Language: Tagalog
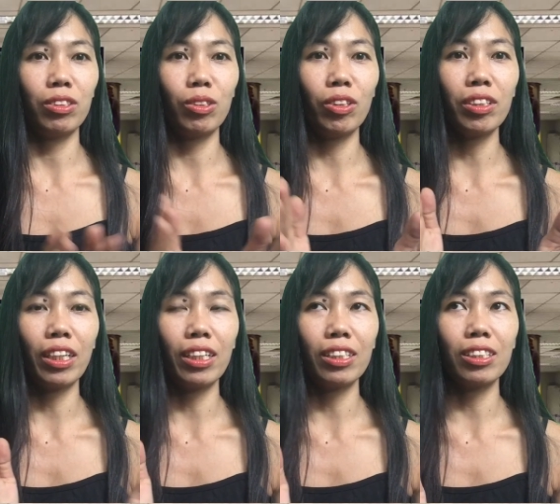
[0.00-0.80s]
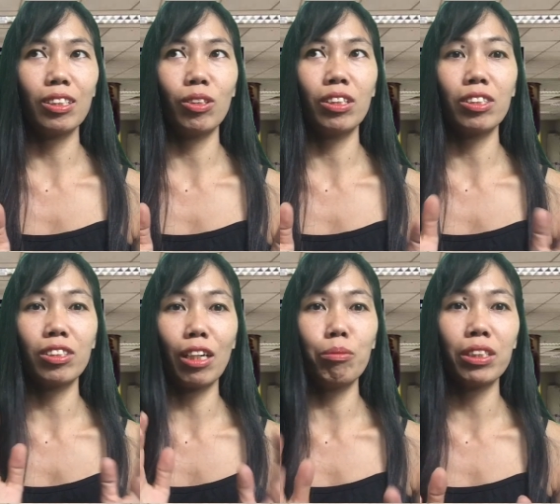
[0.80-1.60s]
So ayun guys, so
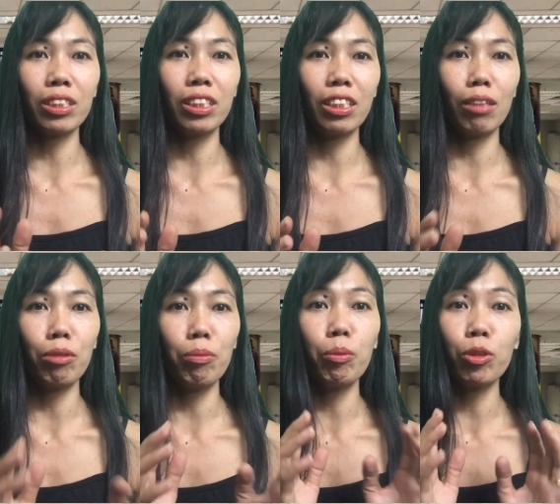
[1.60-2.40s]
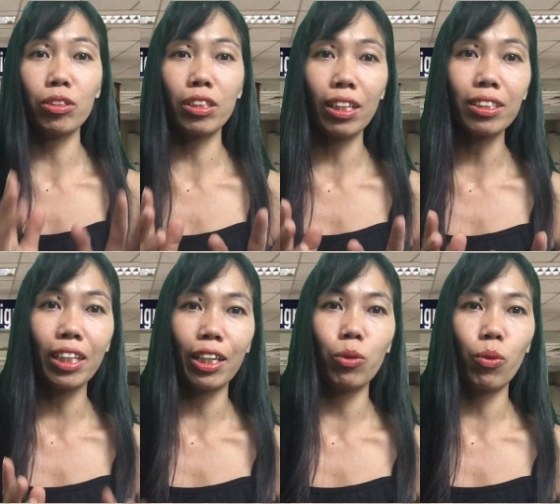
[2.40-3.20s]
nag-travel kasi kami pumuntang
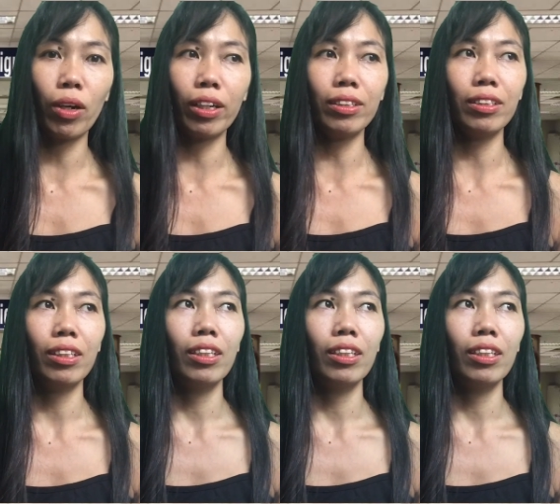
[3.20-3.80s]
Taiwan.